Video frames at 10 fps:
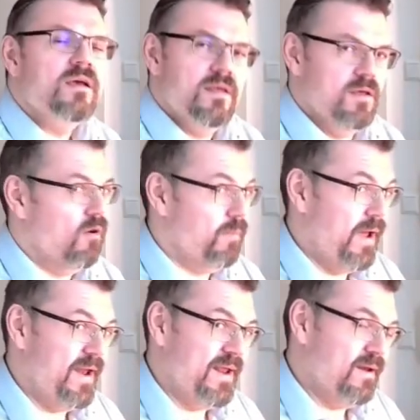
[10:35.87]
Ich habe
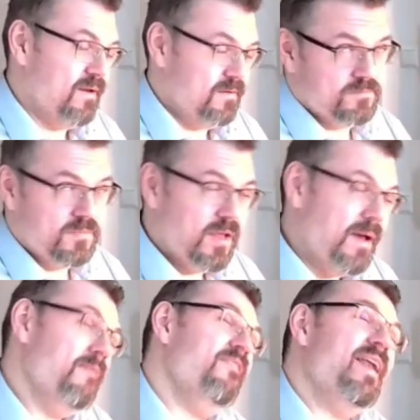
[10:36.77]
einen
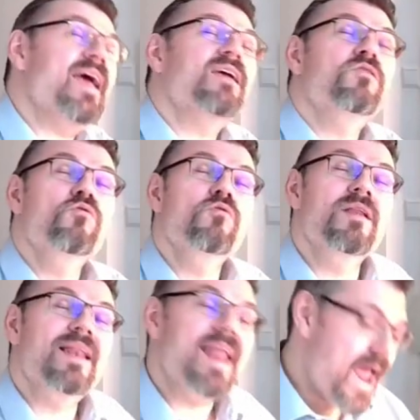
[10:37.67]
vielleicht
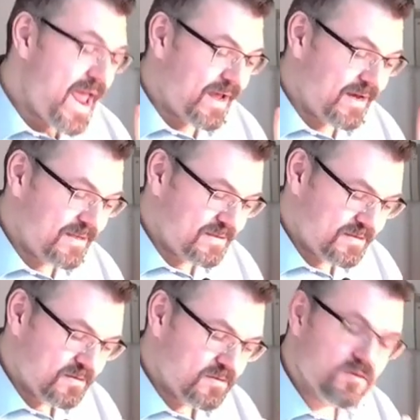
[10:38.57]

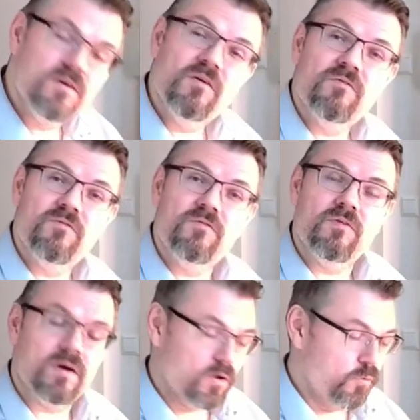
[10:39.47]
leicht
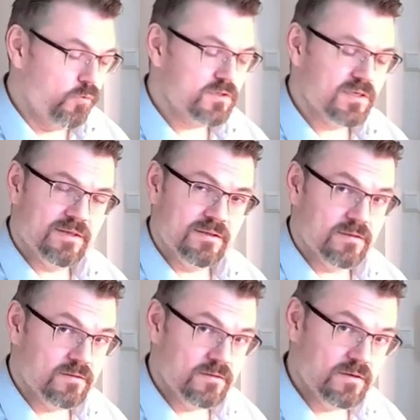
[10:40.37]

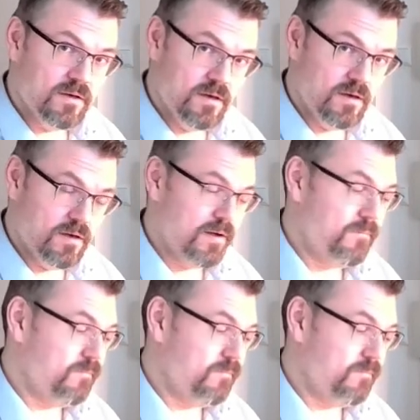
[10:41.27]
vergrößernden äh,